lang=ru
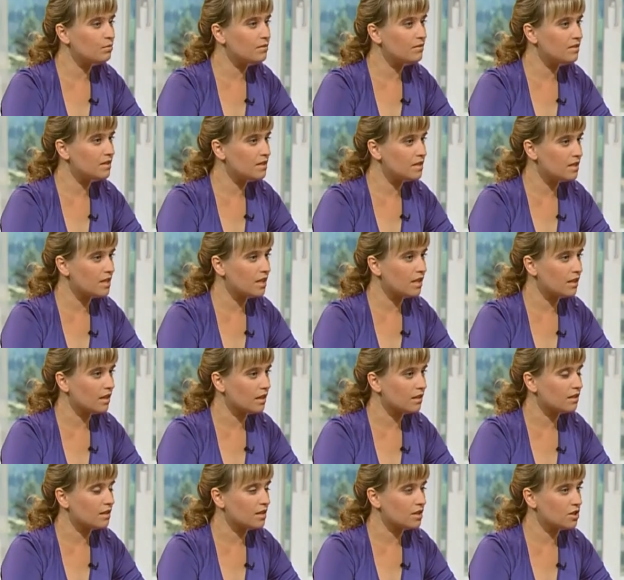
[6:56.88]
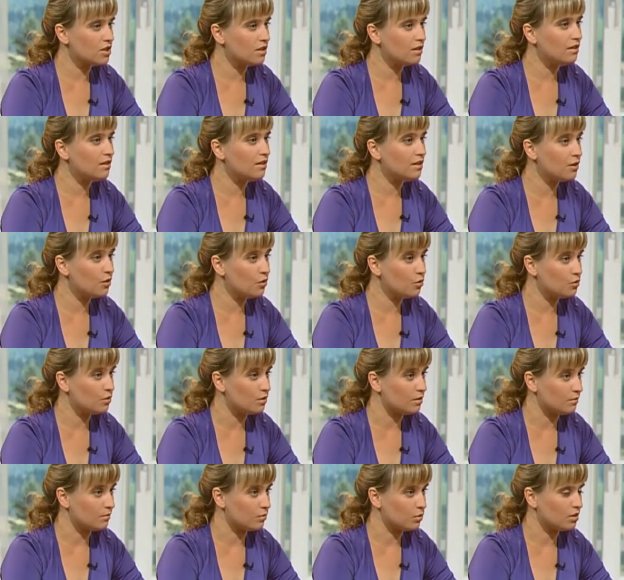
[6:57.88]
поведение, отношение к
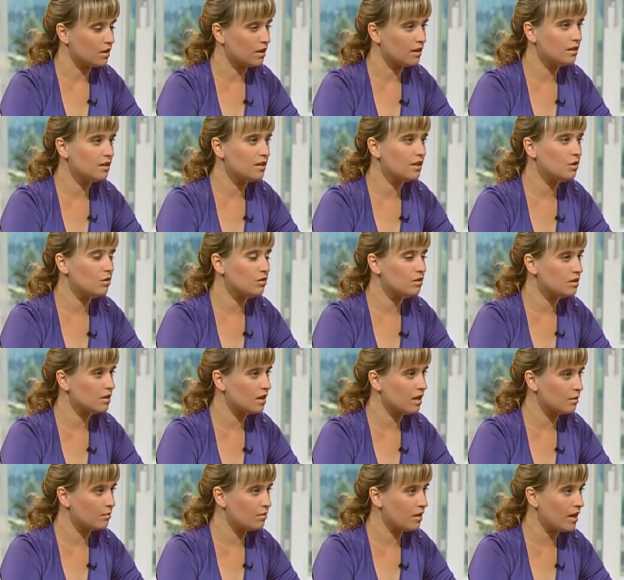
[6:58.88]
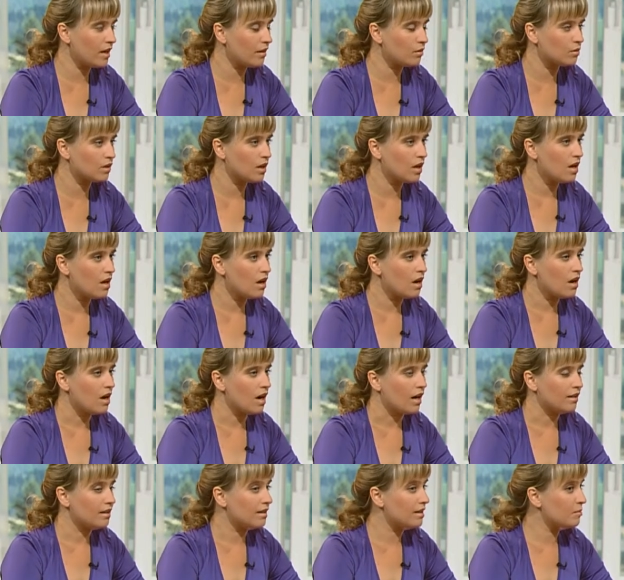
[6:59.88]
людям. Вот они ее оскорбляют,
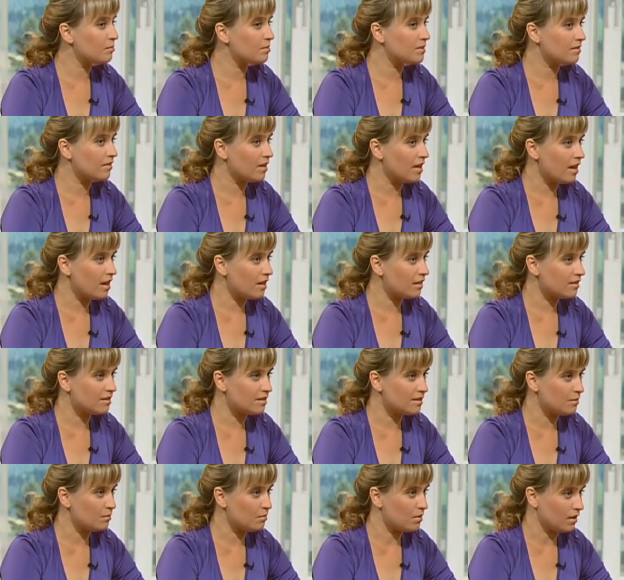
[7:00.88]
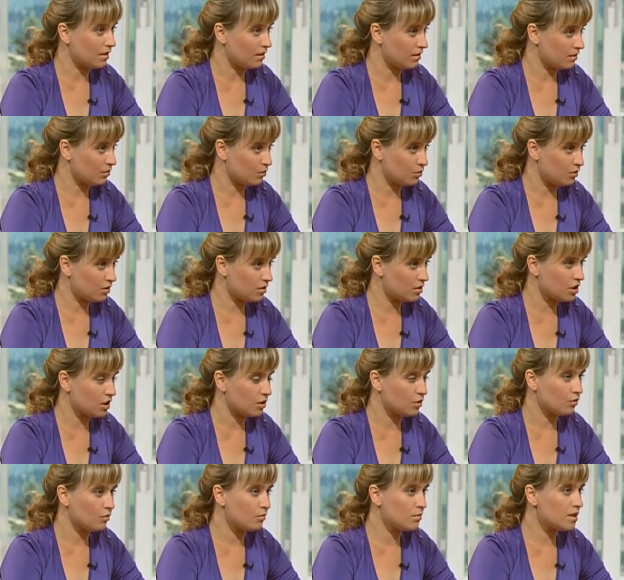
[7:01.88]
она не позволяла себя
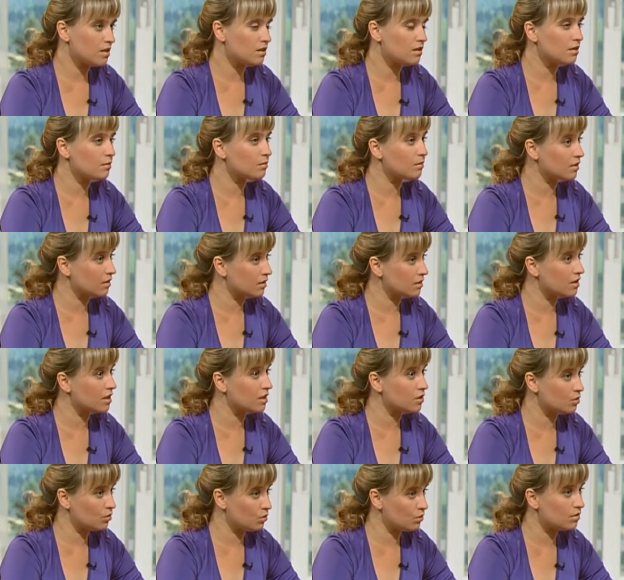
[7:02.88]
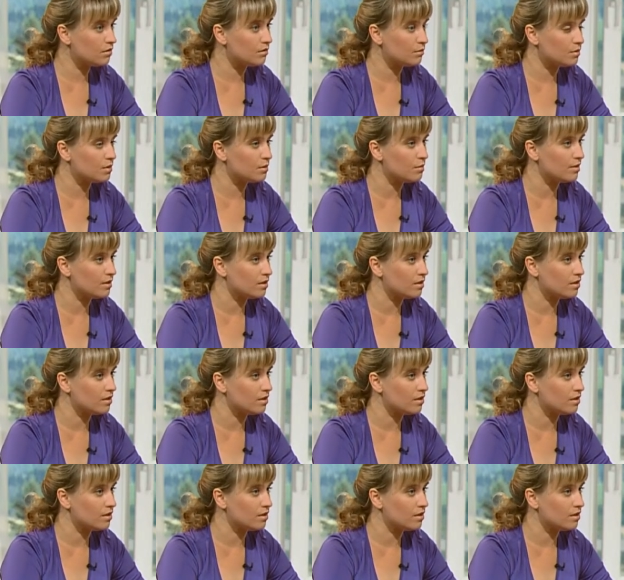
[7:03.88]
унижать, но вместе вместе тем она с достоинством себя